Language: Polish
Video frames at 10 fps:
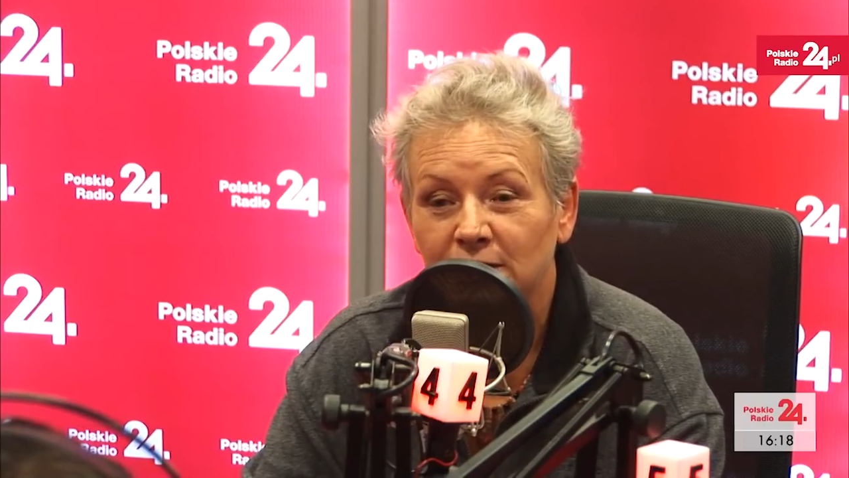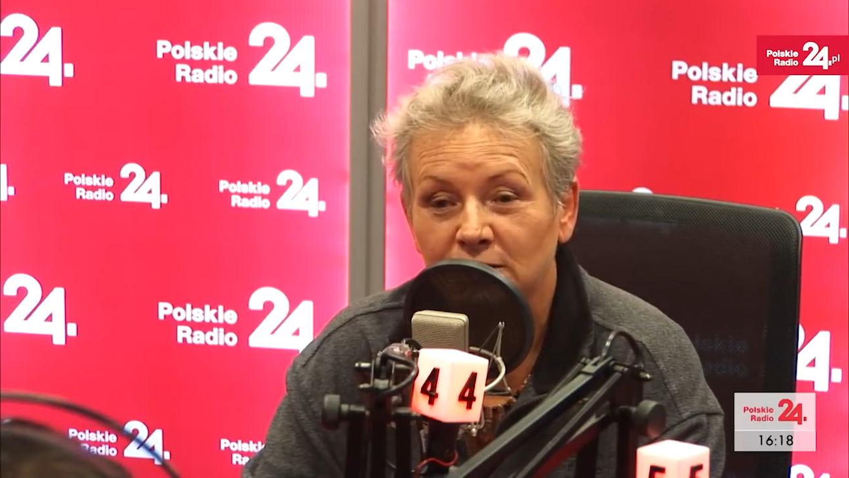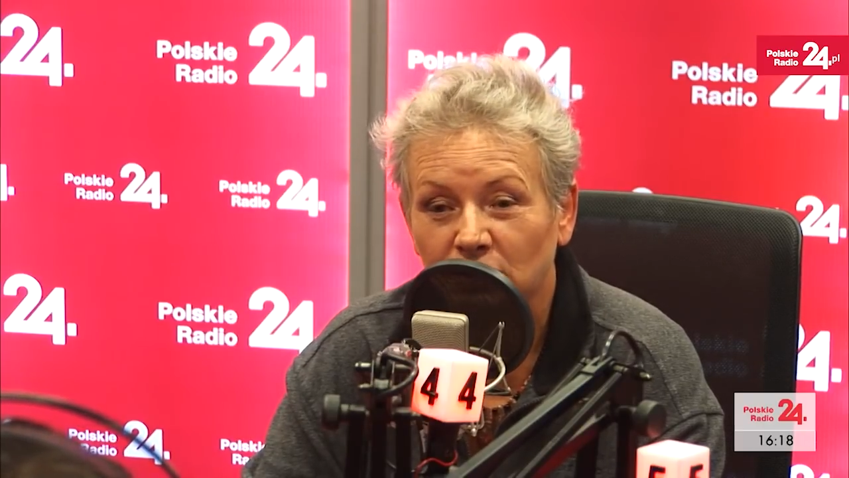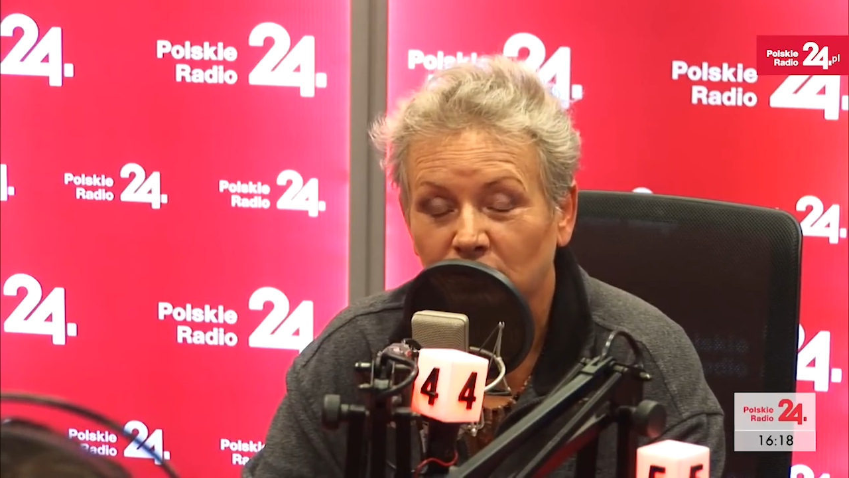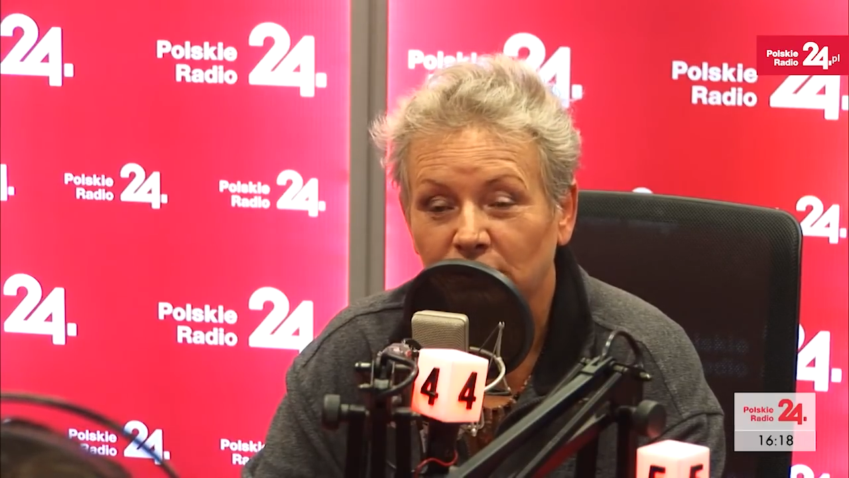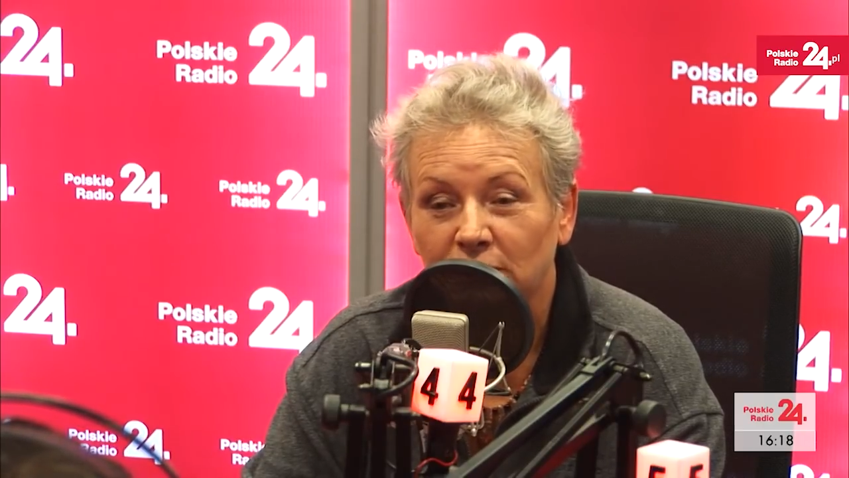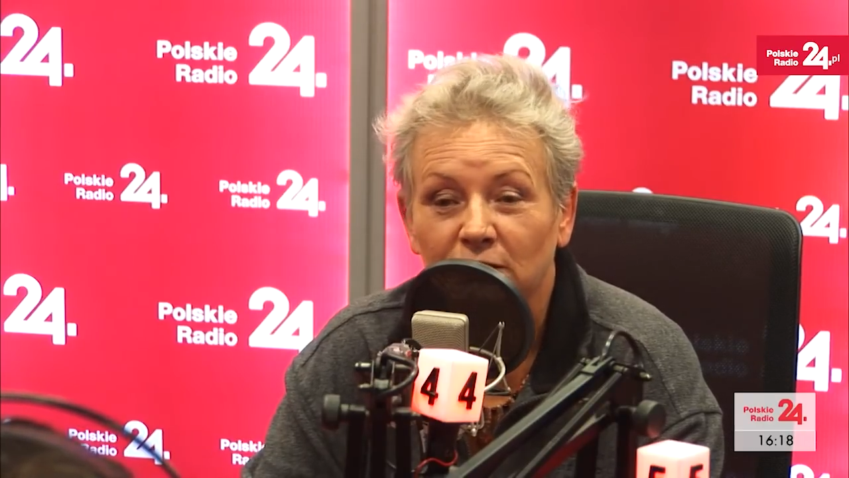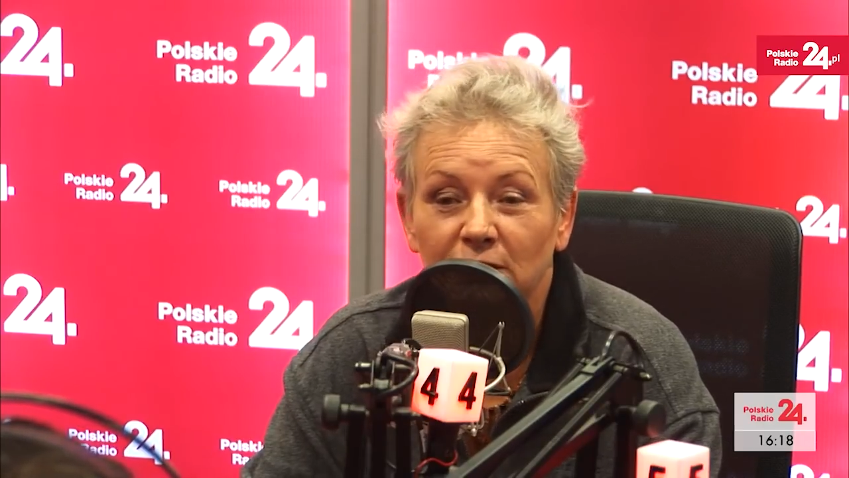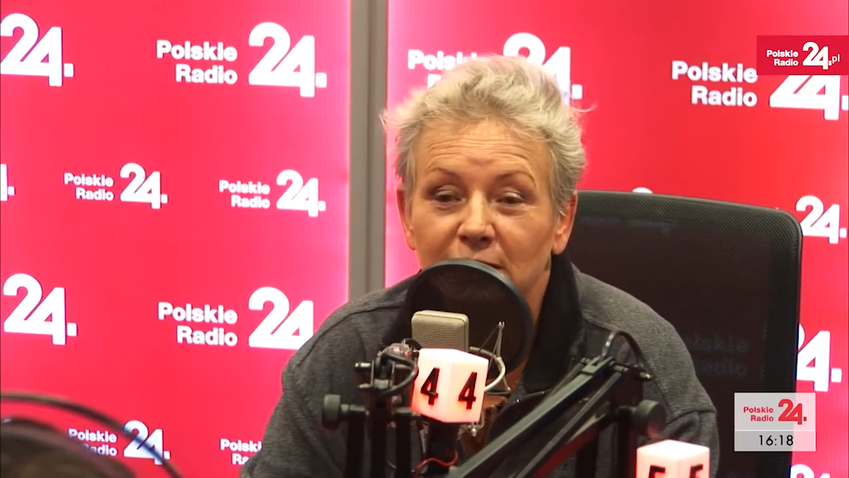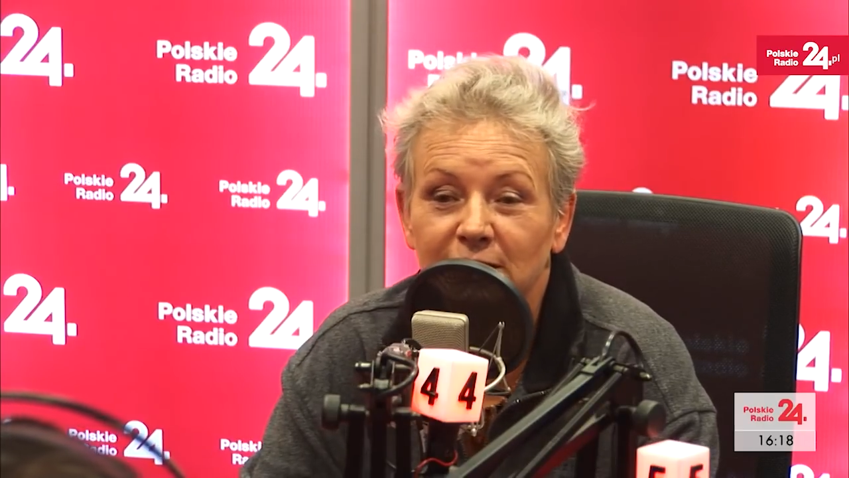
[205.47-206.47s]
stronie to
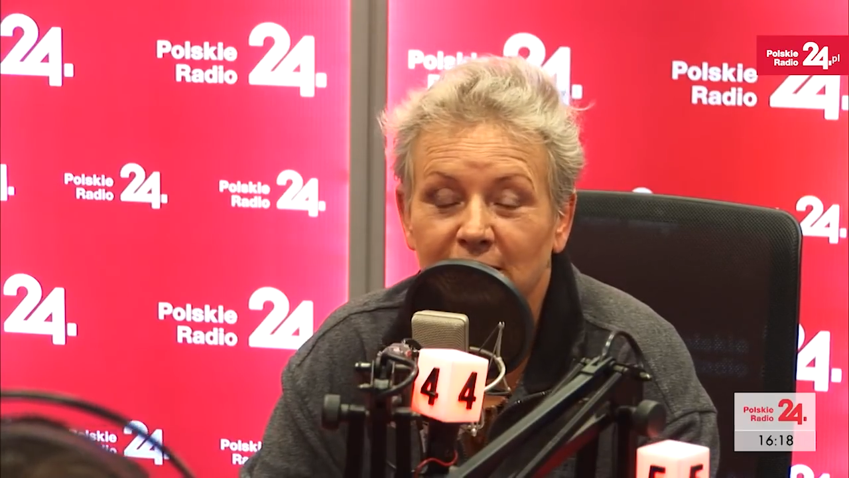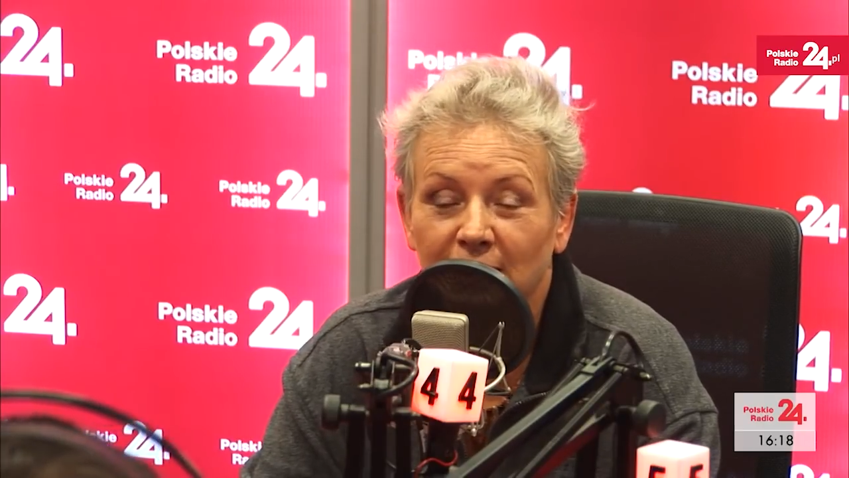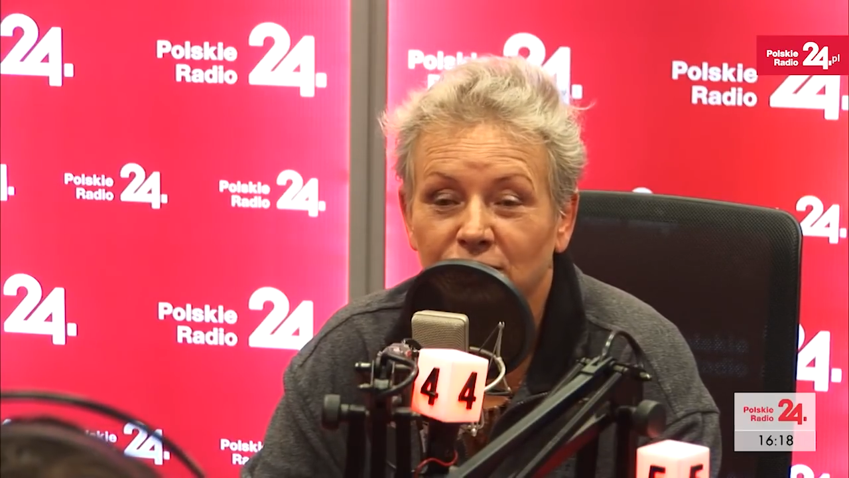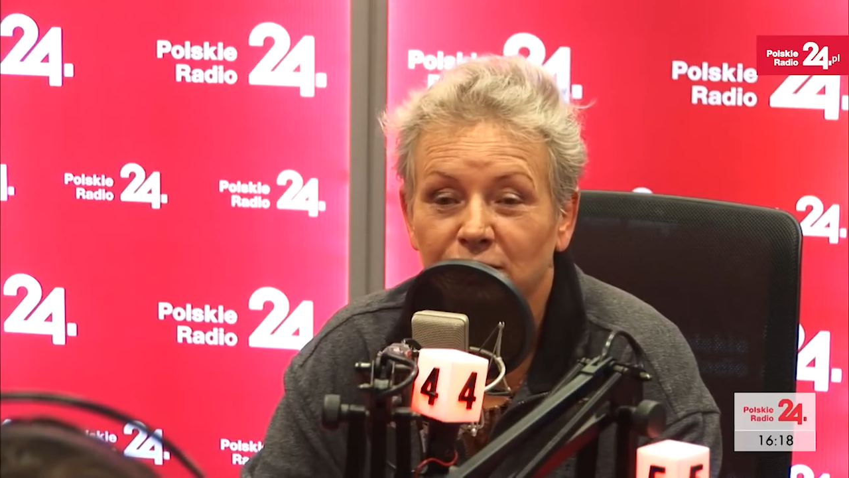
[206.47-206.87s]
nie jest tak,